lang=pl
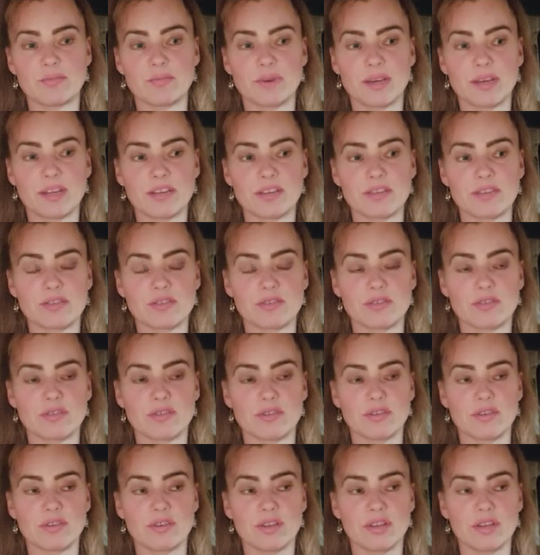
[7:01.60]

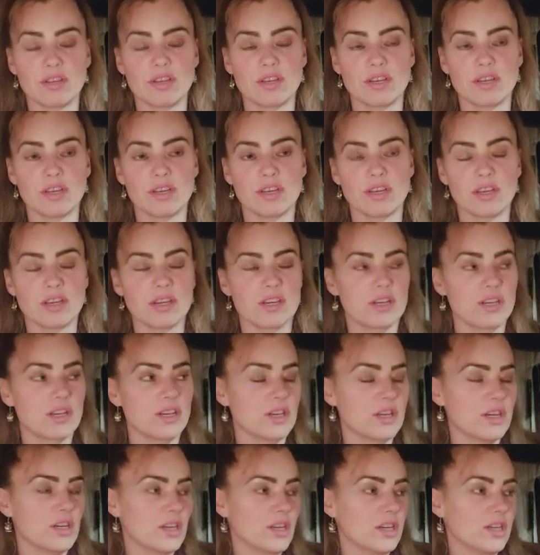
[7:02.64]
bardzo
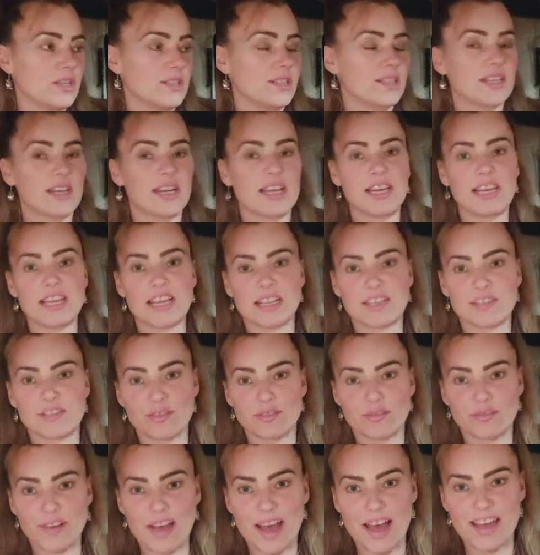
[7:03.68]

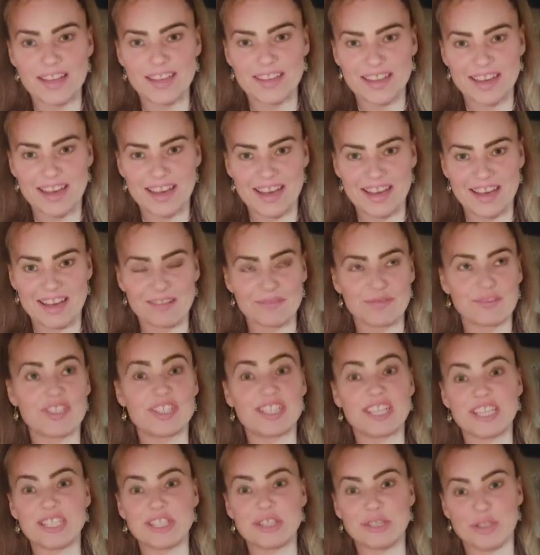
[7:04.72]
zreleksowana w
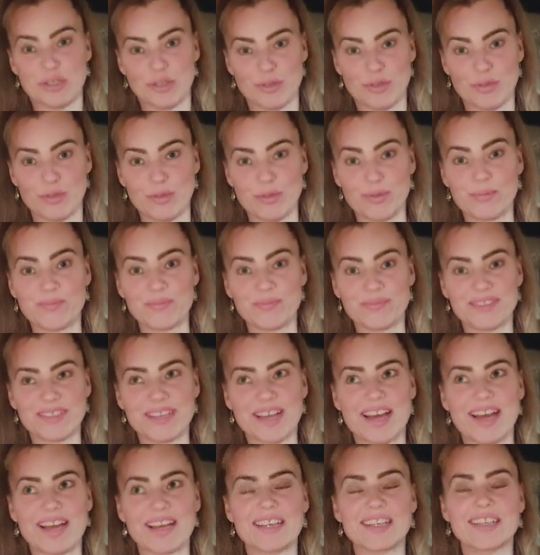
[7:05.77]
życiu,
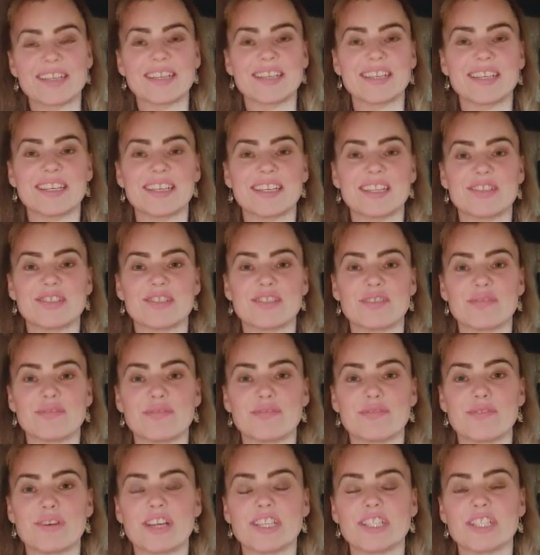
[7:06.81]
tak, e, to
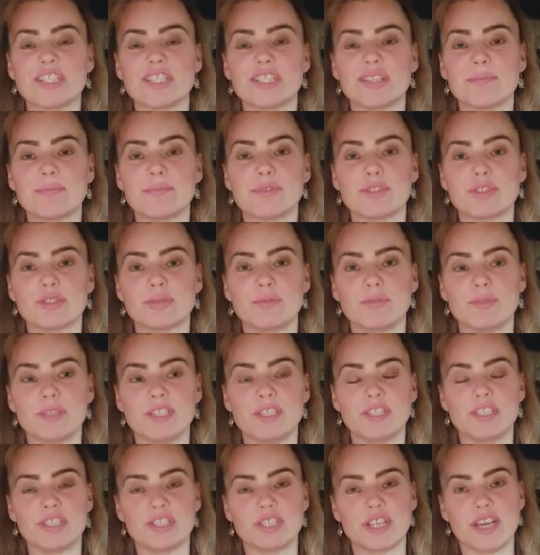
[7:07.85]
właśnie może
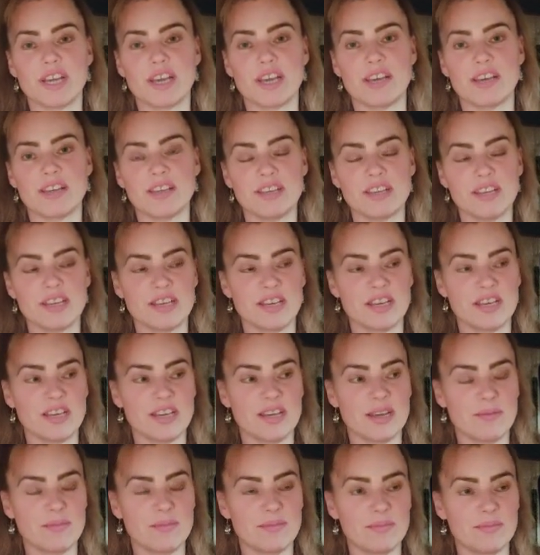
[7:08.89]
być, że
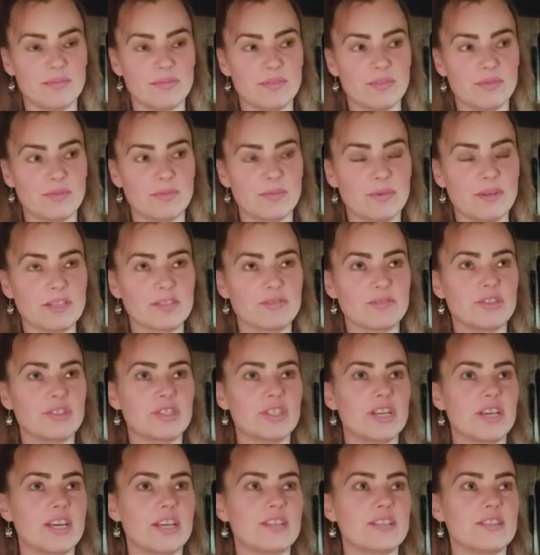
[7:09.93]
no bo bardzo
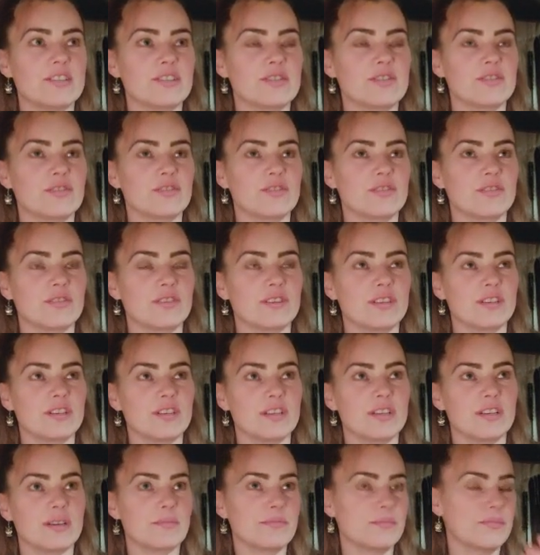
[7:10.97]
często
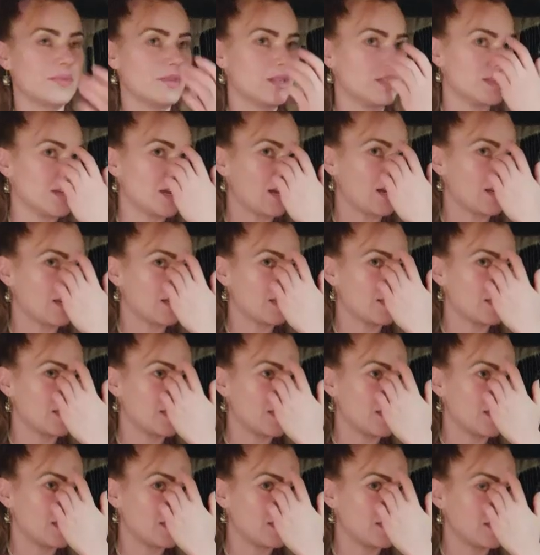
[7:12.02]
jak
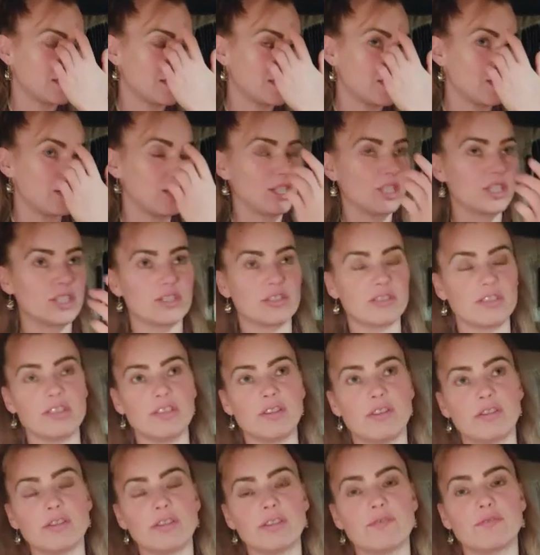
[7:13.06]
jest też
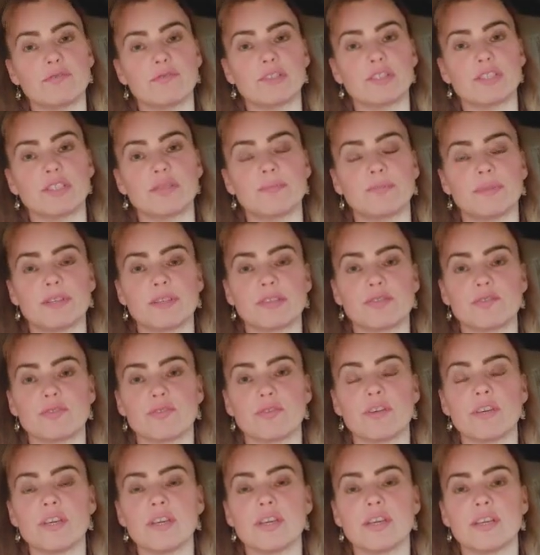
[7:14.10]
i oni właśnie
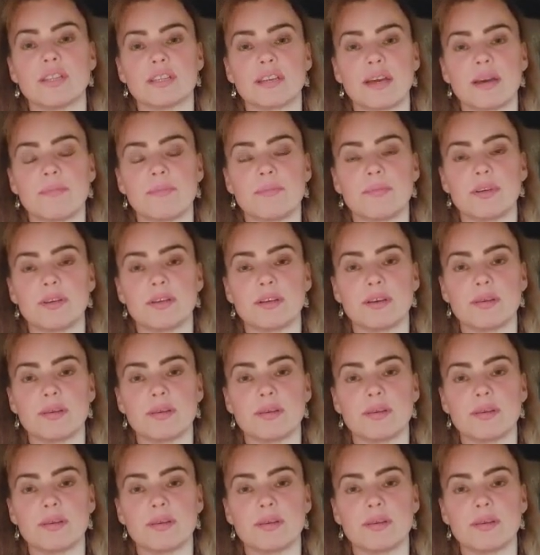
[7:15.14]
bardzo tam